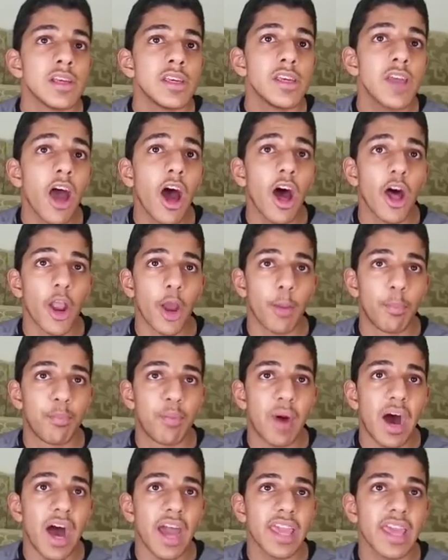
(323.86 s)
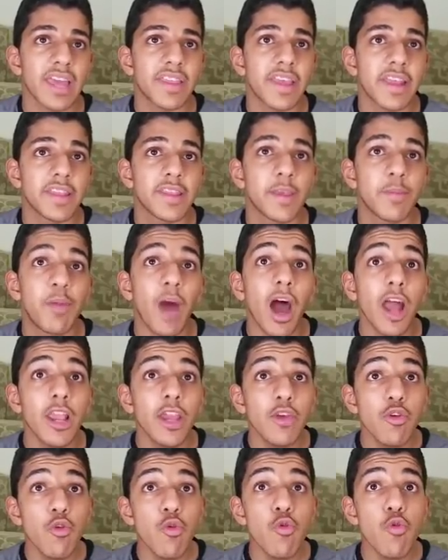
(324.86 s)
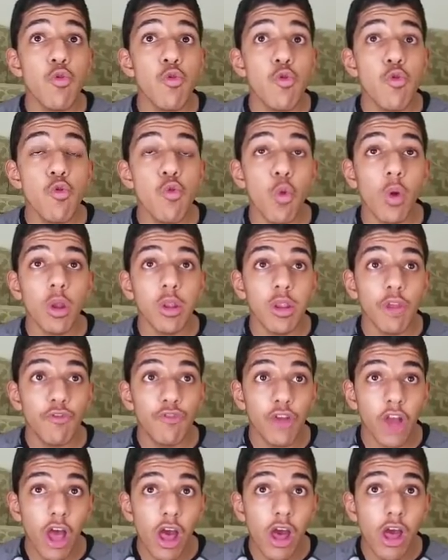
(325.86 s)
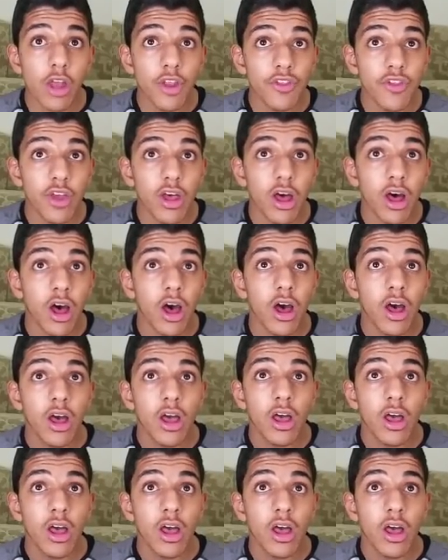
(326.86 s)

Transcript: يا رباه يا دد ديبالا يو والله في العارضه